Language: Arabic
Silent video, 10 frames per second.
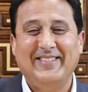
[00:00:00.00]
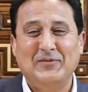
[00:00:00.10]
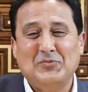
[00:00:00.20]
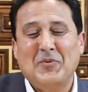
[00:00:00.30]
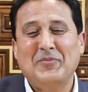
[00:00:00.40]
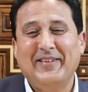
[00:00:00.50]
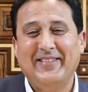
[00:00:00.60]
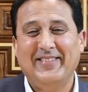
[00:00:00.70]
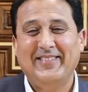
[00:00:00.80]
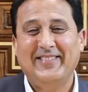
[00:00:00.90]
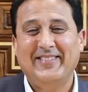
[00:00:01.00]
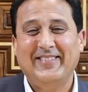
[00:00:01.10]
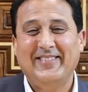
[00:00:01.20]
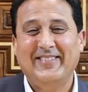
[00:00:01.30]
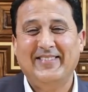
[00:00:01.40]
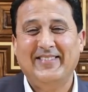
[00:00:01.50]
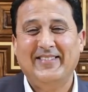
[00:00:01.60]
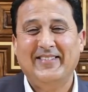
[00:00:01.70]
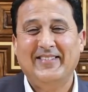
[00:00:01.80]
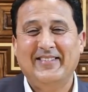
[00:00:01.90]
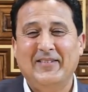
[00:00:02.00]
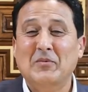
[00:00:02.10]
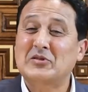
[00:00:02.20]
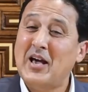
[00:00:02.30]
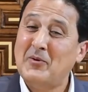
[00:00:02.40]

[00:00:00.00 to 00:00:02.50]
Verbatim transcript: مش ممكن المشاعر